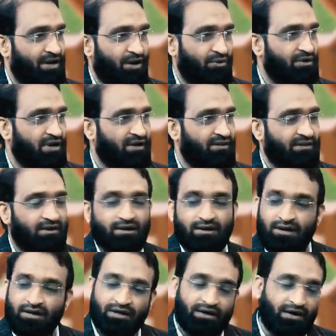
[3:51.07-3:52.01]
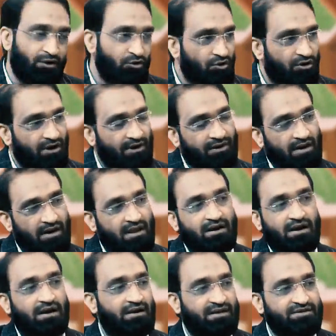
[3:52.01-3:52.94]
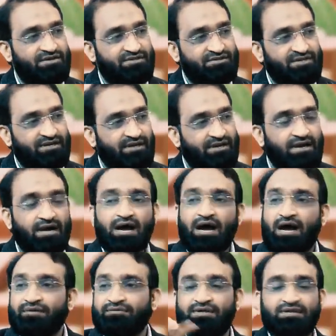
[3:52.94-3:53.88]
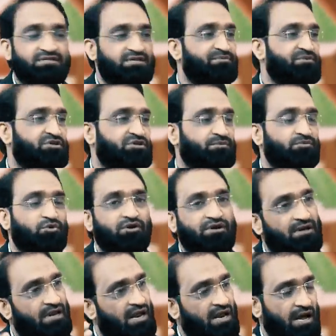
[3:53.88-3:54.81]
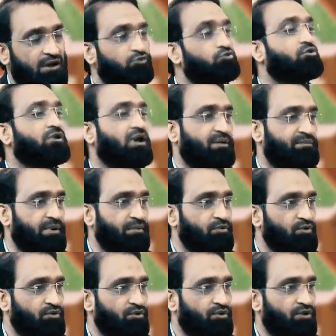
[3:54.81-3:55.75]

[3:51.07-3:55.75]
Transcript: అవునా లేదా రెండు నల్లరాళ్ళు వేసేసి అందరి సమక్షంలో ఇలా ఇలా అనుకున్నాం మేము